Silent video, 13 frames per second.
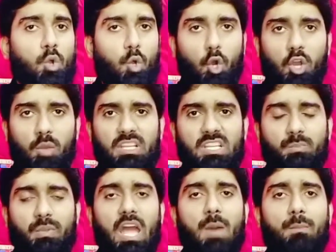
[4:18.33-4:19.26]
कोई भी
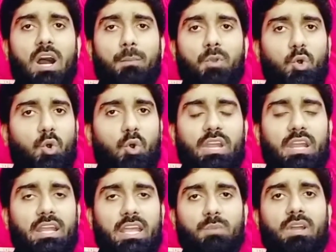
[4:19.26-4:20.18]
स्पैम आप लोगों ने
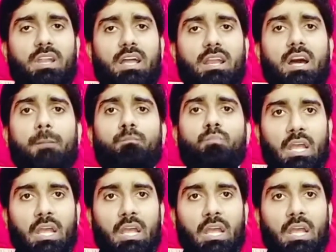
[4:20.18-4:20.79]
नहीं बनाना